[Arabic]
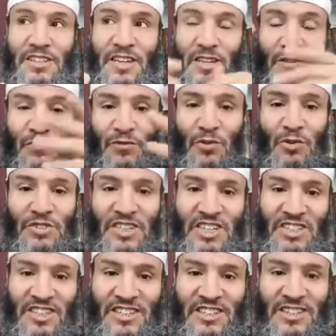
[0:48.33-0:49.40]
تريت تفوغت يا
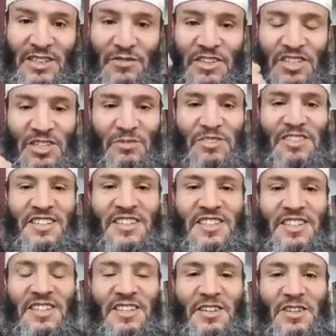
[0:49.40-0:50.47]
شكي تضي فيك شمد
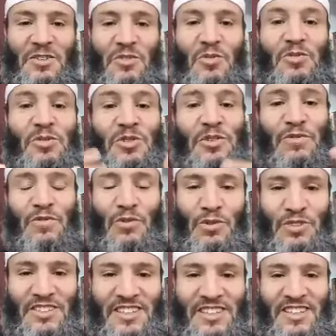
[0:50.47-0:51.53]
وسلت
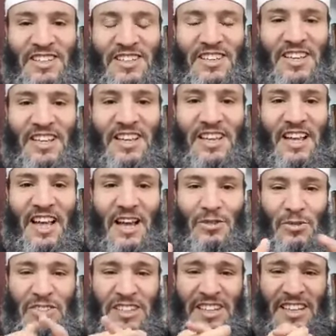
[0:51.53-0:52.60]
فوغت
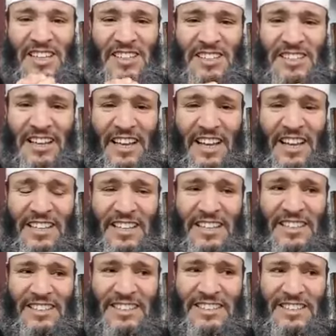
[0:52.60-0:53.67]
ادور تعكس
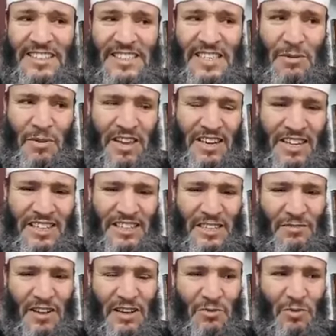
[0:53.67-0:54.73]
القدر يبينك
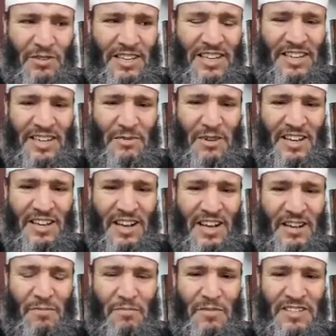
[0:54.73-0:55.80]
الضيفان وضحرا
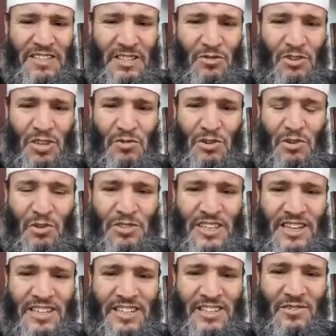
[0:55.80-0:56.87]
ميغا ما تلوكي يولو
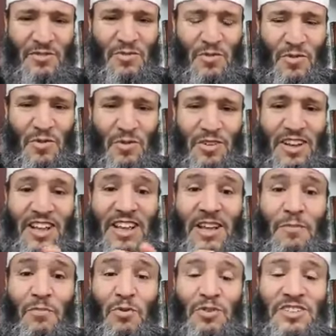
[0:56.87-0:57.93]
قتن وهو
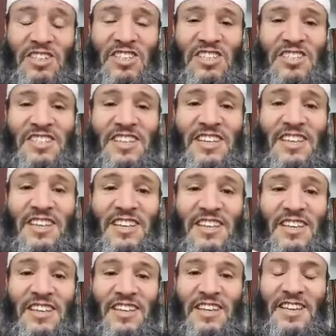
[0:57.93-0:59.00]
مونديس
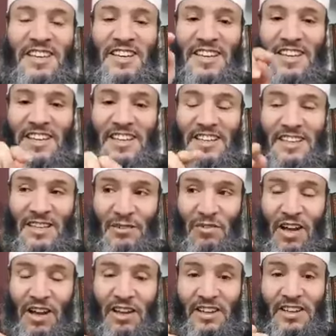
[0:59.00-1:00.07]
يعني
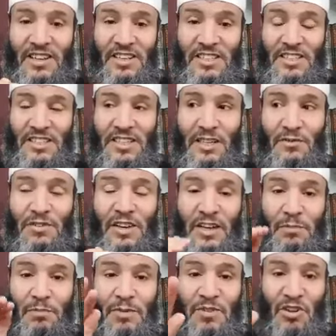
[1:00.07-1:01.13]
الضفة يستن في
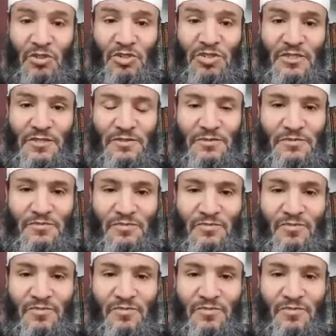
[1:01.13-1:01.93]
الأرض ديما يخشن